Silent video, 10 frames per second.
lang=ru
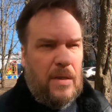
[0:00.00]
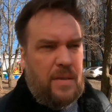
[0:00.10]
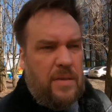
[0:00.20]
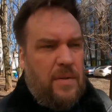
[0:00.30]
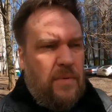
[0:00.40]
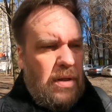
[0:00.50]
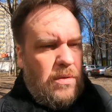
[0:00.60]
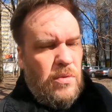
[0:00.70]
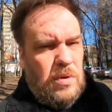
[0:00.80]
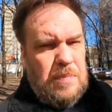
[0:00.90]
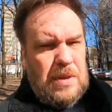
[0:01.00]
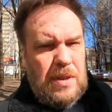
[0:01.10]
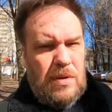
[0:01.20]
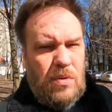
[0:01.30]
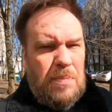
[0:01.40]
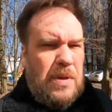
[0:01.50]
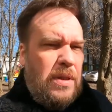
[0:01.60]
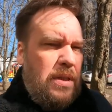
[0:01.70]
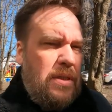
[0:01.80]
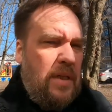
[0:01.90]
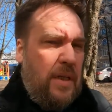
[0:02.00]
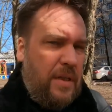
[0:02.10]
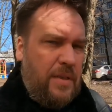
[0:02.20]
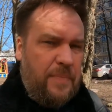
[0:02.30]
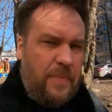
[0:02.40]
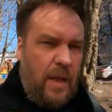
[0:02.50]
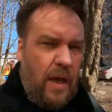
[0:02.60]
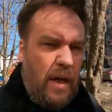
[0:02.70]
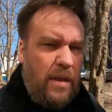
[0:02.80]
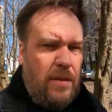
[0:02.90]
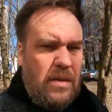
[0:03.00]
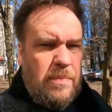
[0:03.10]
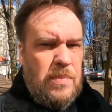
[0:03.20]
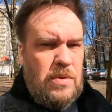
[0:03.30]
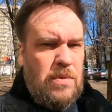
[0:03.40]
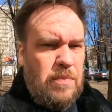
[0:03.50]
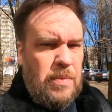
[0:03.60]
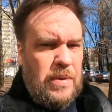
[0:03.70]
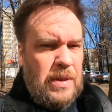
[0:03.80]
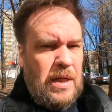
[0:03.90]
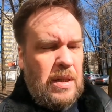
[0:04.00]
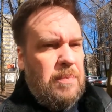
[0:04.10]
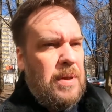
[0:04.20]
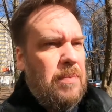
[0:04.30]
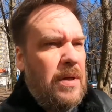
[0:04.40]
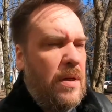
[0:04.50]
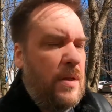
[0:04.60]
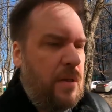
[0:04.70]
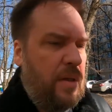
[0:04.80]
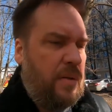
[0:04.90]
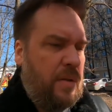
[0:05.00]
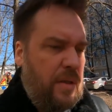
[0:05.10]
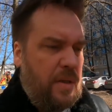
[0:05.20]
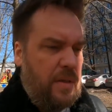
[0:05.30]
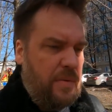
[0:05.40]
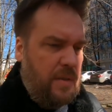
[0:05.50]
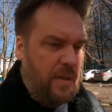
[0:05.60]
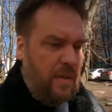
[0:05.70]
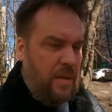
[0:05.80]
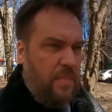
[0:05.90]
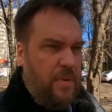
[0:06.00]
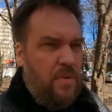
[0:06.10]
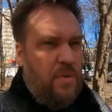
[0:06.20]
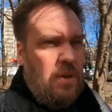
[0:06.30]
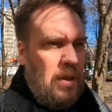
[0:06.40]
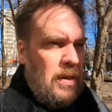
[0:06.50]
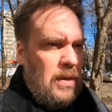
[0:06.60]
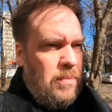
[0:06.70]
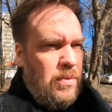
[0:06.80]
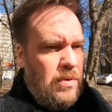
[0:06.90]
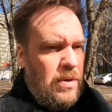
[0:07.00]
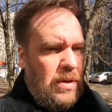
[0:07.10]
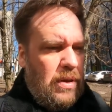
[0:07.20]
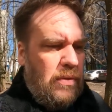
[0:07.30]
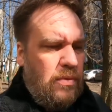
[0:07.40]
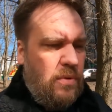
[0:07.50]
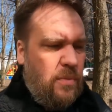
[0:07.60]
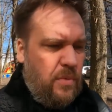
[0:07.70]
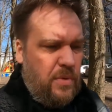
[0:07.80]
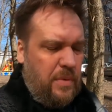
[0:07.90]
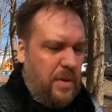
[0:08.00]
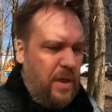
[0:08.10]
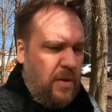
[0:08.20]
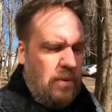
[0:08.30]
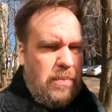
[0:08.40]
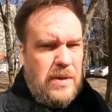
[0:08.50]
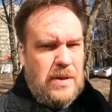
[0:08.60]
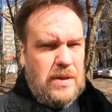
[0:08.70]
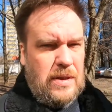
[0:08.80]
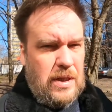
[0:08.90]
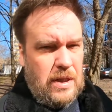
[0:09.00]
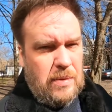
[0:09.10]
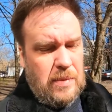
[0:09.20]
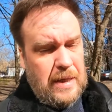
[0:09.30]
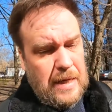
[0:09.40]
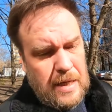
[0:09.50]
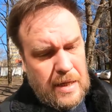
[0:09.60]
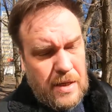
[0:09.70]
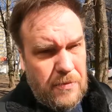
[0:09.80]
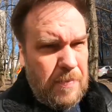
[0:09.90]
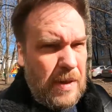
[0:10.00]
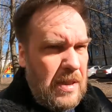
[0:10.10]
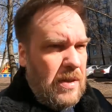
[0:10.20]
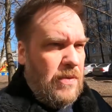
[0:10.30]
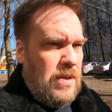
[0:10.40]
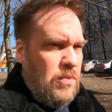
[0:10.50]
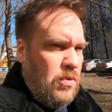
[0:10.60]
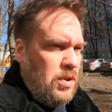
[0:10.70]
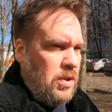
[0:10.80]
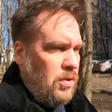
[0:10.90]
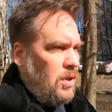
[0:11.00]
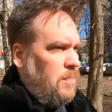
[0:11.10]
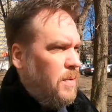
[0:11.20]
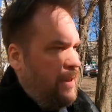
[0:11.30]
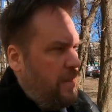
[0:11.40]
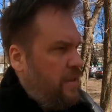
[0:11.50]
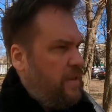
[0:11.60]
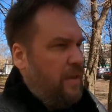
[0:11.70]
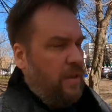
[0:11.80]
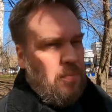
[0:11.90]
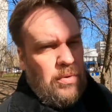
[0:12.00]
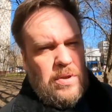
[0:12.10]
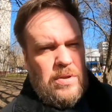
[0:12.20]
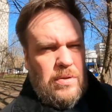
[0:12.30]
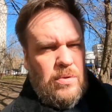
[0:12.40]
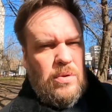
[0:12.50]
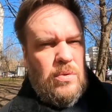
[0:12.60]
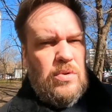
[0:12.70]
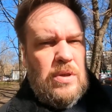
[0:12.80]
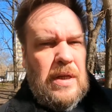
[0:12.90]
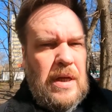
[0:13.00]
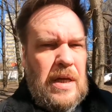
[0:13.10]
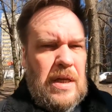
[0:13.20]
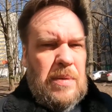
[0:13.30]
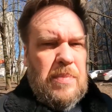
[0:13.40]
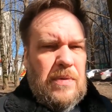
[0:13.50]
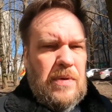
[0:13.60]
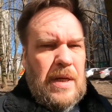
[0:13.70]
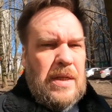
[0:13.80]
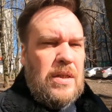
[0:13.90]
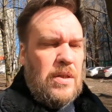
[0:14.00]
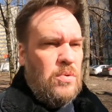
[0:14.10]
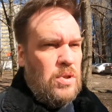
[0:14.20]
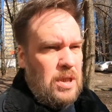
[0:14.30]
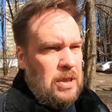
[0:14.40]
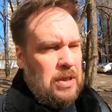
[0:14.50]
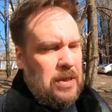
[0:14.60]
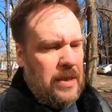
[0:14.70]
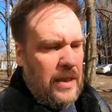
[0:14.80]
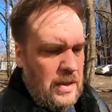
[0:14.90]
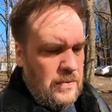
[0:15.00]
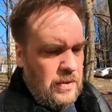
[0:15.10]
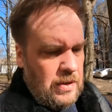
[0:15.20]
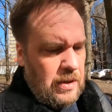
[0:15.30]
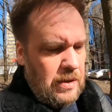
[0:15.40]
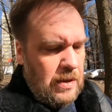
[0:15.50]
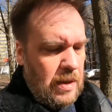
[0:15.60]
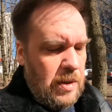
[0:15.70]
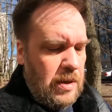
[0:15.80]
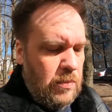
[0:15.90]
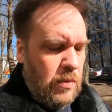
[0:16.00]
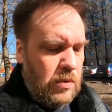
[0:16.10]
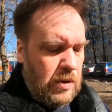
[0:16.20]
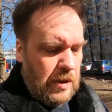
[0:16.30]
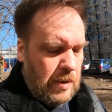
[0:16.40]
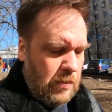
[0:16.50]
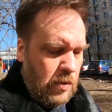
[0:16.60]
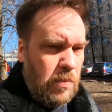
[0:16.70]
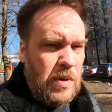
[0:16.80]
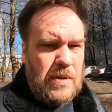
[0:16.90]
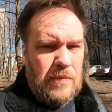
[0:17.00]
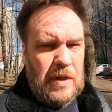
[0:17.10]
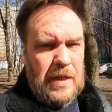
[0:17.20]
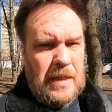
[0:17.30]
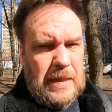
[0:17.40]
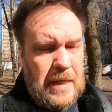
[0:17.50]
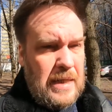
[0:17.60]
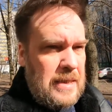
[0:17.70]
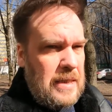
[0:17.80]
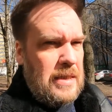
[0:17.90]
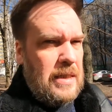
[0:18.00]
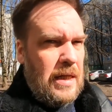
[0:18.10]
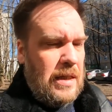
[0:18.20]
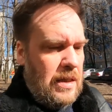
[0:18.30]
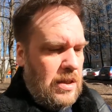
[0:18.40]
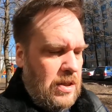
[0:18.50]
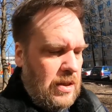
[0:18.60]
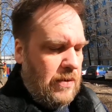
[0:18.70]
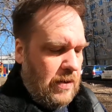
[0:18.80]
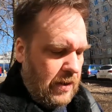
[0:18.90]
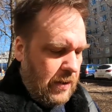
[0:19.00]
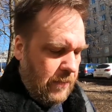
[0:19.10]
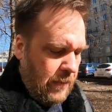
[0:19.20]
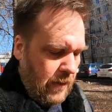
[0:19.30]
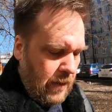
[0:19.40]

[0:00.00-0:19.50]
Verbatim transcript: Э, составляет от 5 до 15 Гц. А этот диапазон попадает примерно как раз в те диапазоны работы головного мозга. Это альфа, бета и тета ритмы. И вполне возможно, но это пока, естественно, гипотеза, которую нужно и проверять, и изучать, и исследовать, дольмены могут каким-то образом влиять на сознание человека.